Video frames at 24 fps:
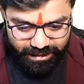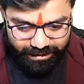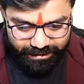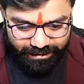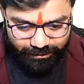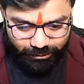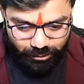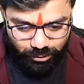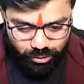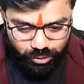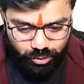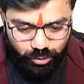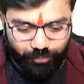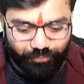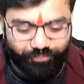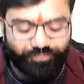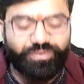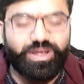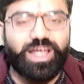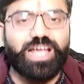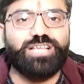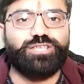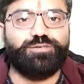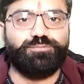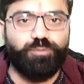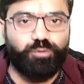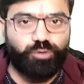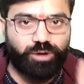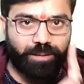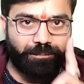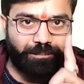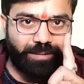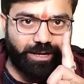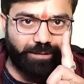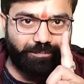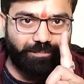ये दोस्तों फेसबुक
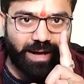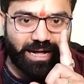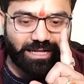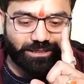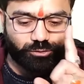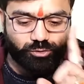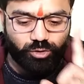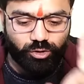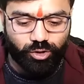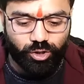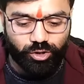है मेरी बात को